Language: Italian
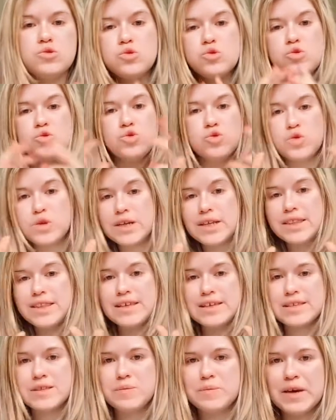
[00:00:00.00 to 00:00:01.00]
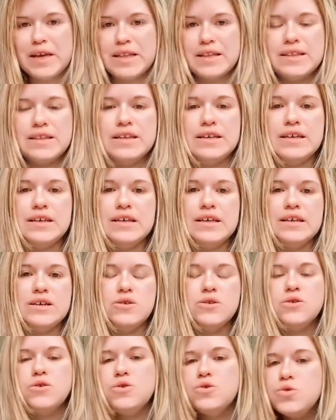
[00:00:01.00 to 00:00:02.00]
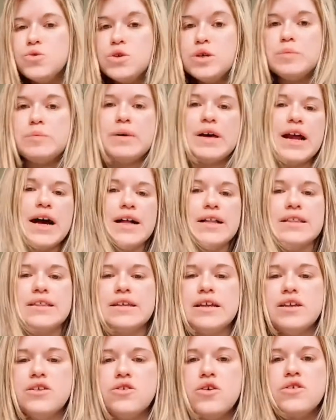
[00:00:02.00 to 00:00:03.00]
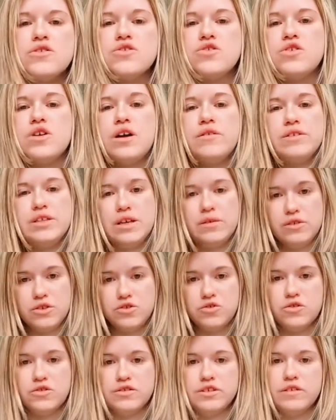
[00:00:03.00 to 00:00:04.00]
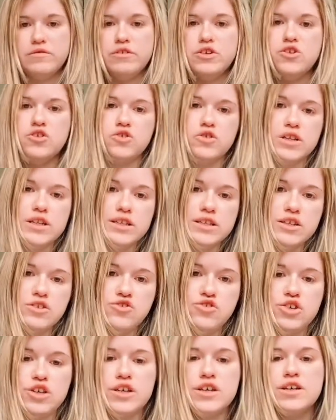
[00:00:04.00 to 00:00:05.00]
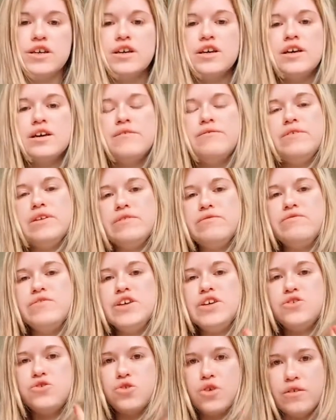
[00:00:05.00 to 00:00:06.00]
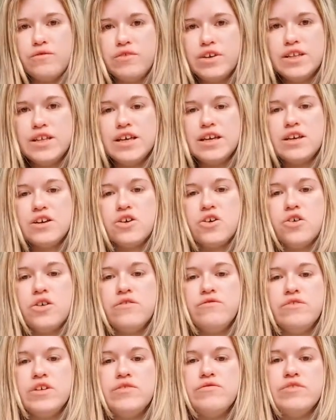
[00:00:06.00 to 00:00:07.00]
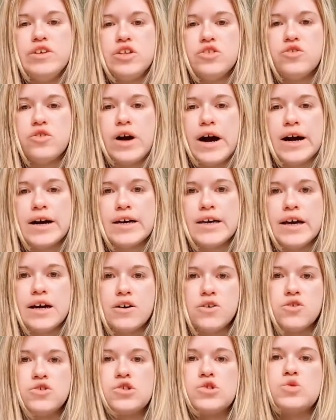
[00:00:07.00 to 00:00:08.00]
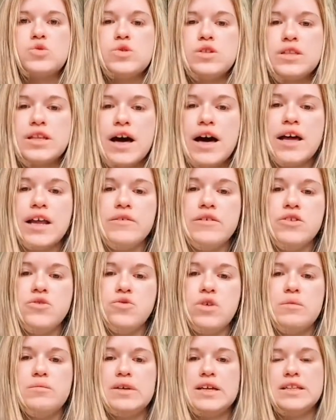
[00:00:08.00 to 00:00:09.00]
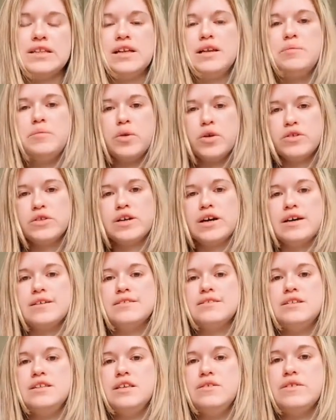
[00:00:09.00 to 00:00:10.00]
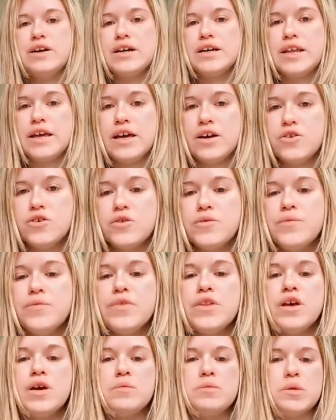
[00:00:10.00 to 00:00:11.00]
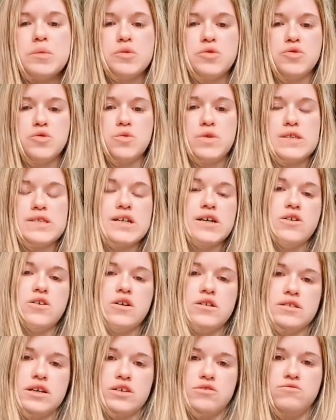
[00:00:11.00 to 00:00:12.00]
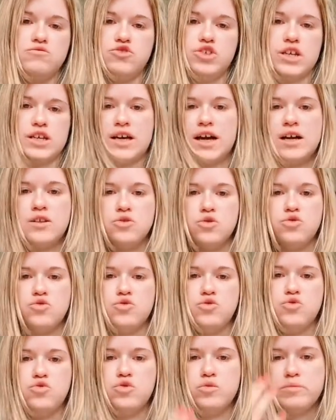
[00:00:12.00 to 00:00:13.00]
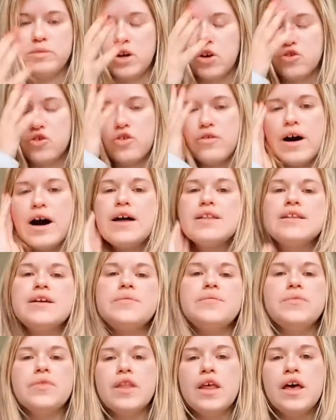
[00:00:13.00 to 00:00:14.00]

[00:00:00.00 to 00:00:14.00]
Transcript: sotto certi aspetti con lui, per altri no, se non avete visto il servizio del TG vi invito a vederlo e vi invito anche a consultare eventualmente il podcast di Ivan Greco proprio su questa cosa, cercando su YouTube lo trovate